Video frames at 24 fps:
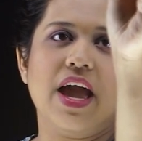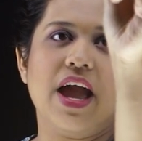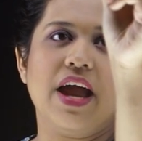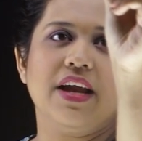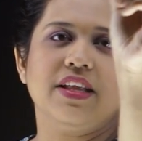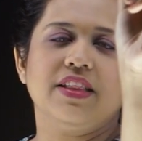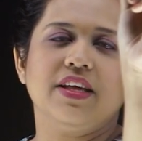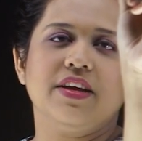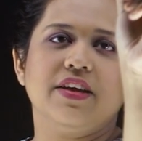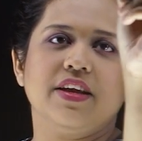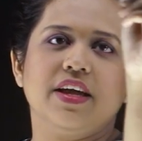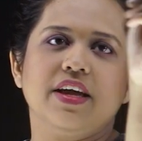
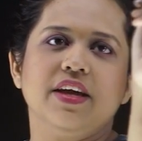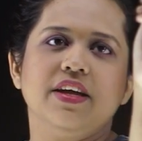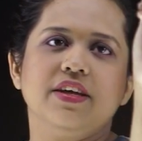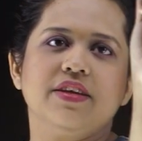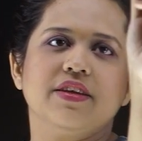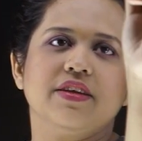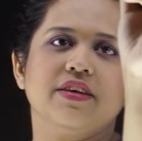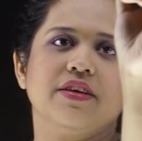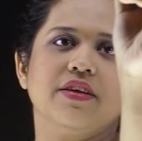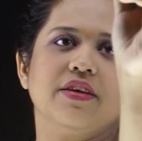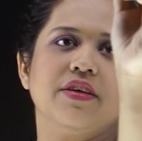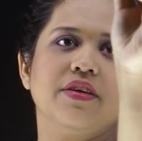অ্যাট দ্য
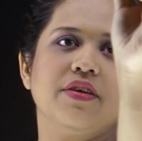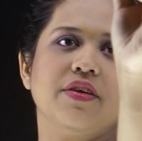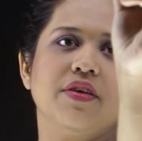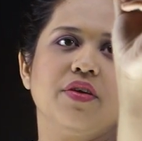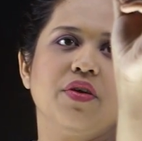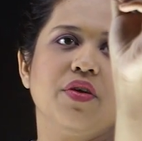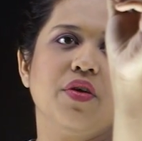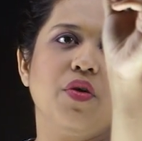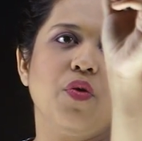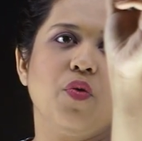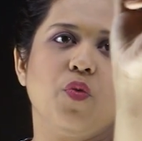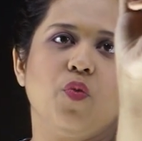রেট
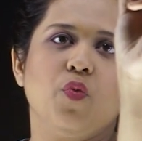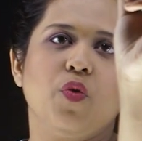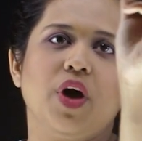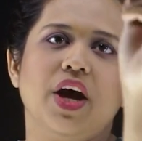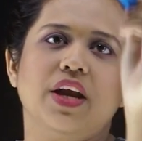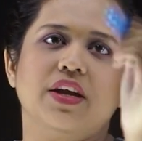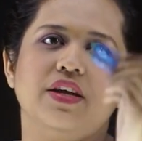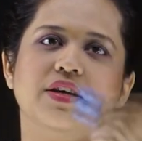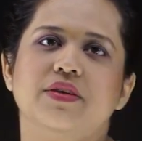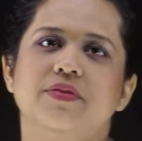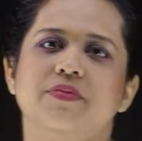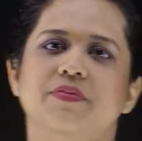
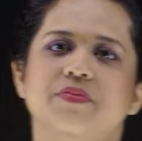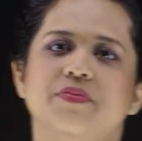ওয়ান